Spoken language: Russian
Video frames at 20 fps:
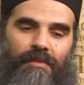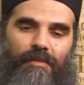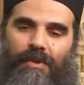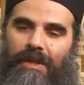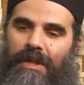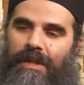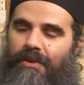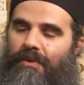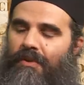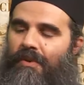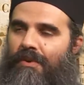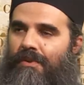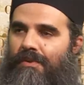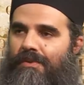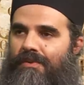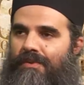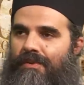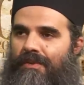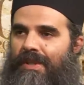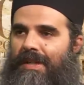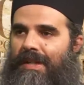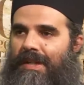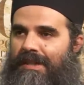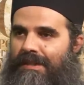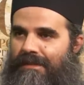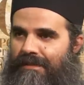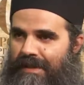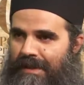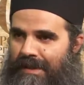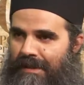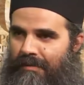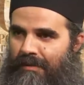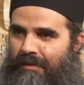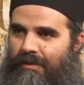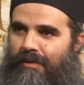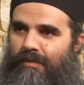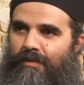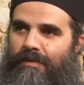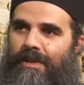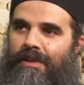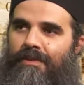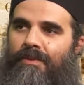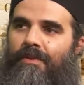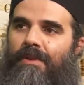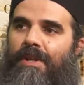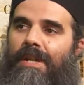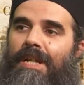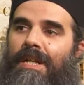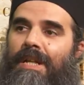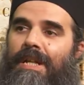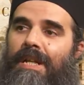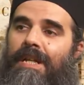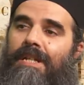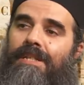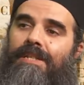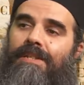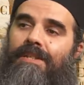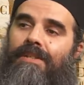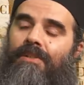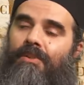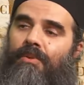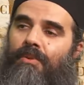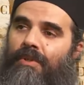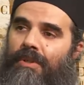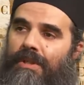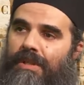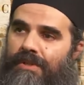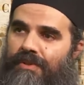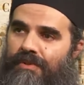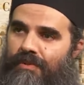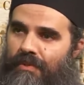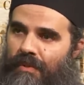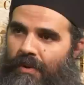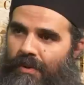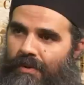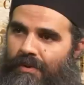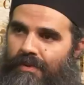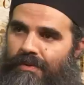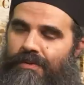радовался бы и жил бы этим счастьем, что рай полон,